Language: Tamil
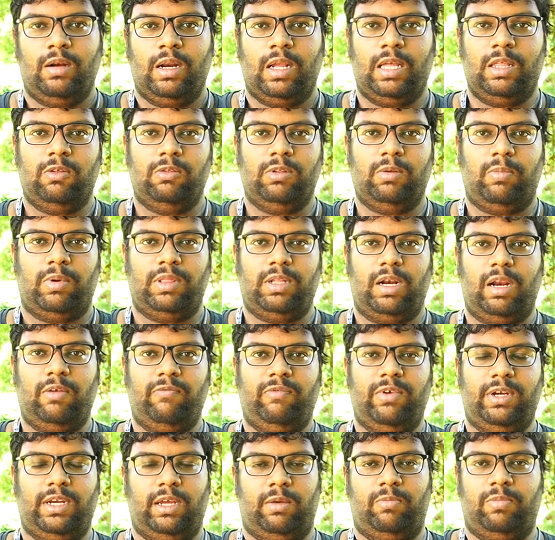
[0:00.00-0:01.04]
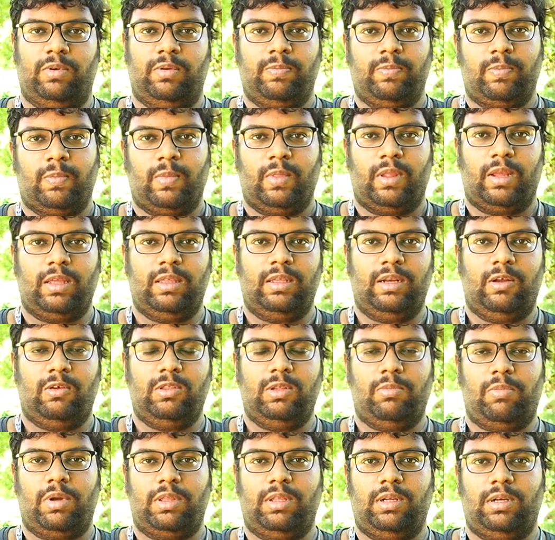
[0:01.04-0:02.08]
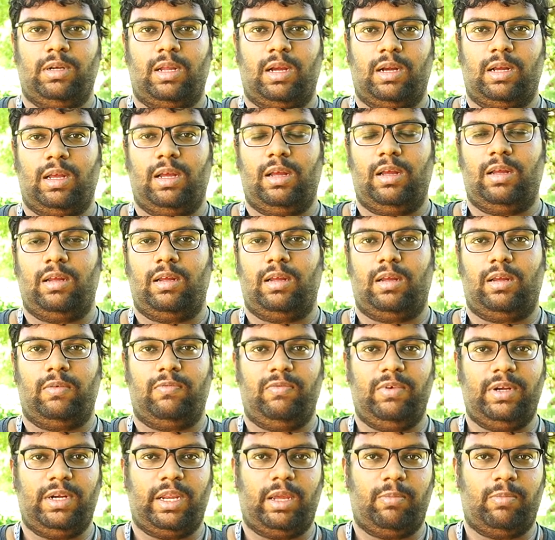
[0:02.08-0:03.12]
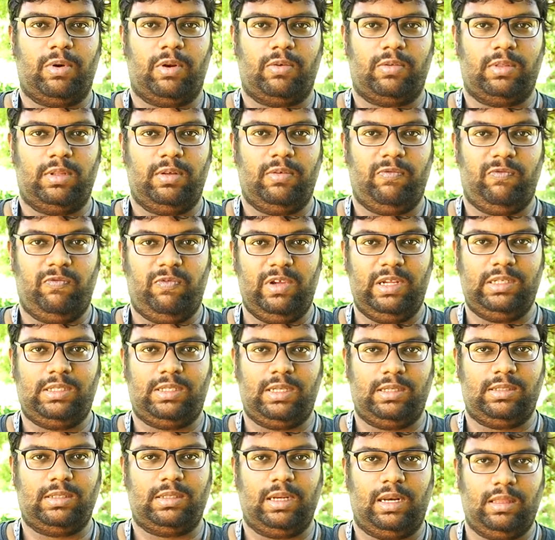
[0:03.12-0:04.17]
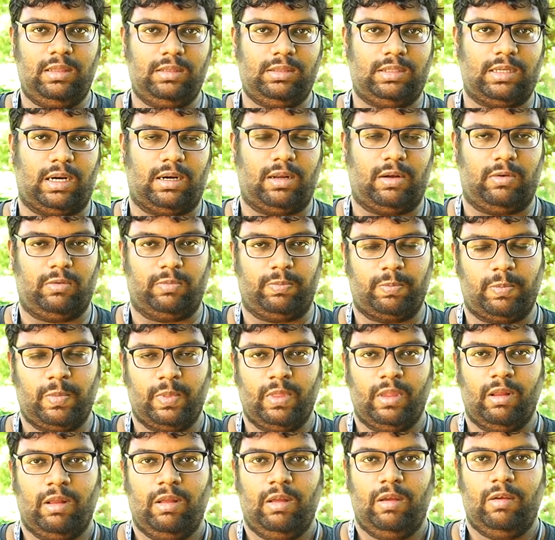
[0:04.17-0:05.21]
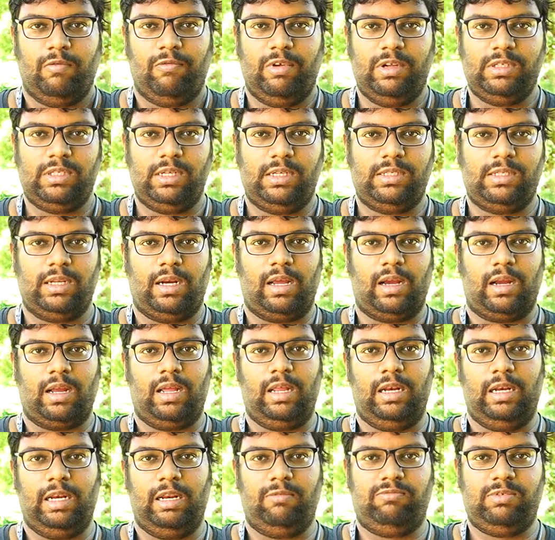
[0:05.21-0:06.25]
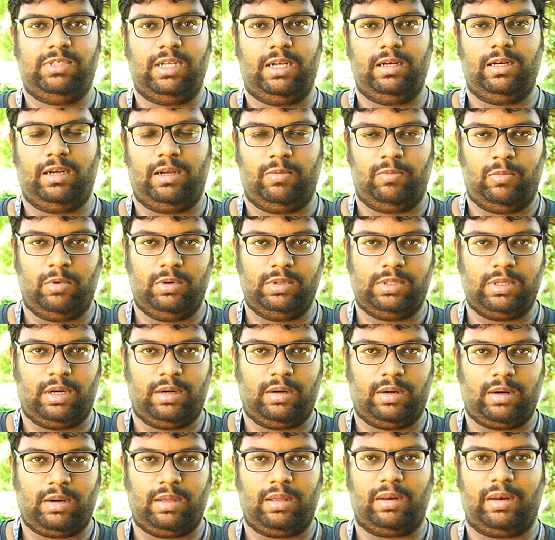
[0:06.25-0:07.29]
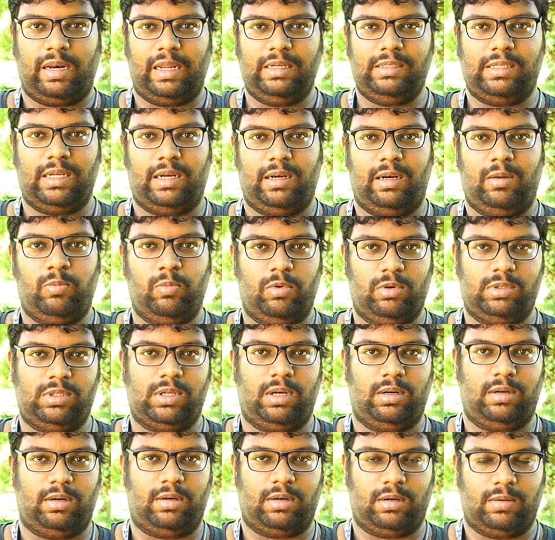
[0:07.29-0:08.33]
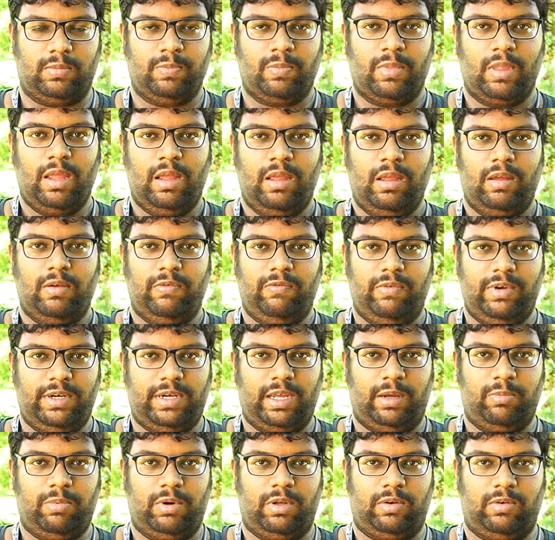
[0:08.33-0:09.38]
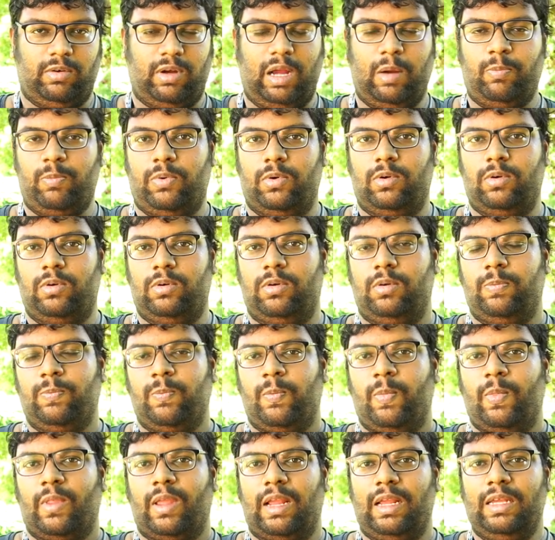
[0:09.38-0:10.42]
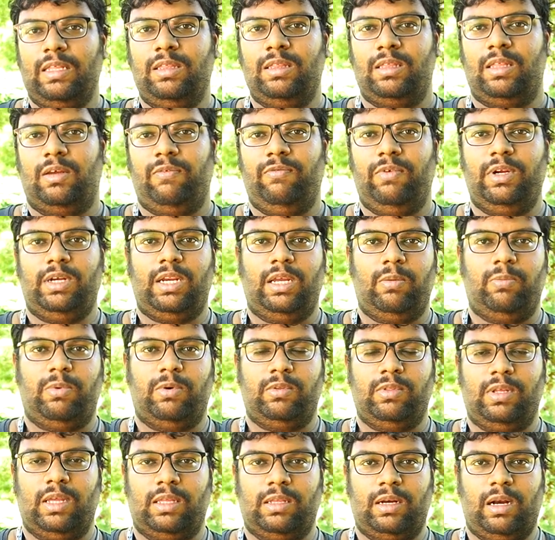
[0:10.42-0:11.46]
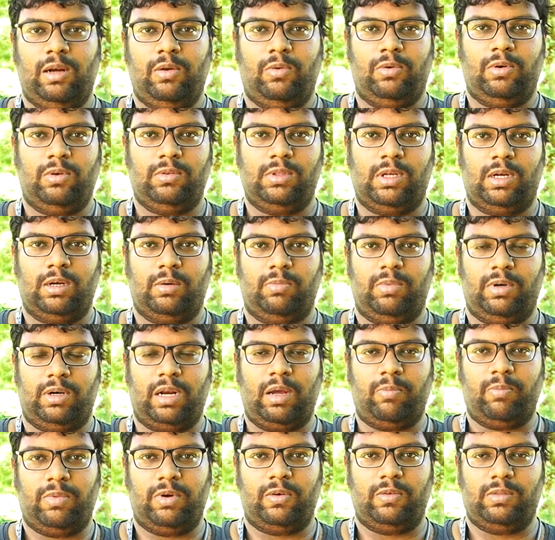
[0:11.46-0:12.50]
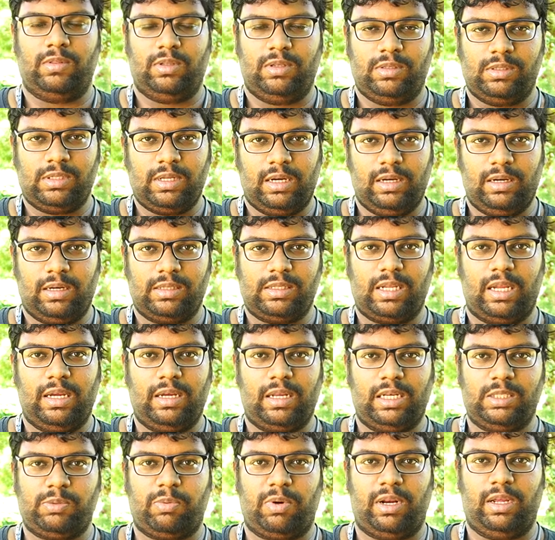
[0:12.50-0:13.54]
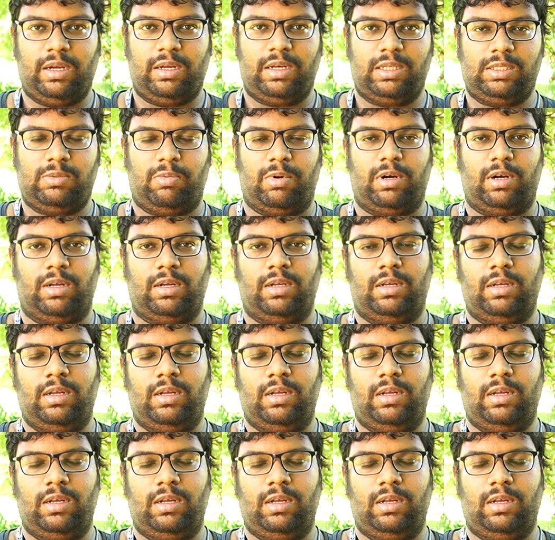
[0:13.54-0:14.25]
இது வந்து பார்த்திங்கன்னா வி டைப் இதில் வந்து பார்த்திங்கனாக்கா வி டைப்பில் வந்து வி சிக்ஸ்லேருந்து ஸ்டார்ட் ஆகும் வி சிக்ஸ்னாக்கா லெஃப்ட் சைடில் மூணு சிலிண்டர் ரைட் சைடில் மூணு சிலிண்டர் வி டைப்பில் இருக்கும் அப்போது இந்த வி டைப் வந்து எதனால் கொண்டு வந்தாங்க அப்படின்னா நம்ம வந்து சிலிண்டர்ஸ் இன்க்ரீஸ் பண்ண இன்க்ரீஸ் பண்ண